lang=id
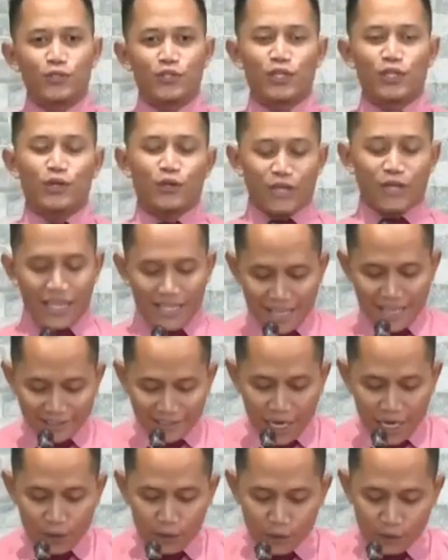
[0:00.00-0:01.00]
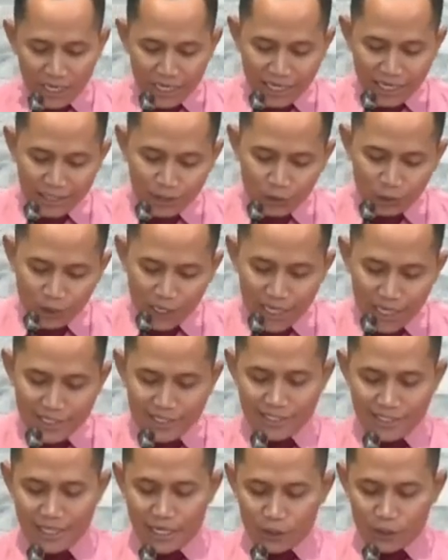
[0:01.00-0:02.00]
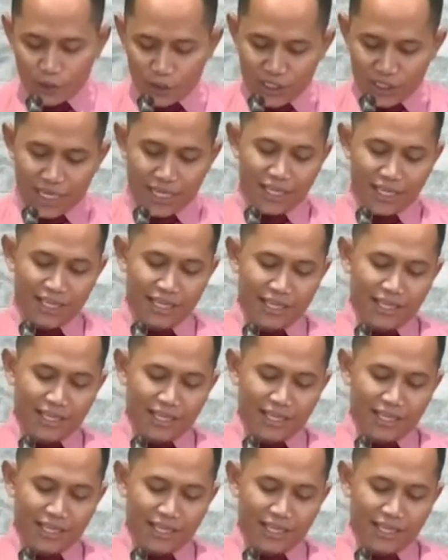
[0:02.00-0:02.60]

Seorang yang takut akan Tuhan seharusnya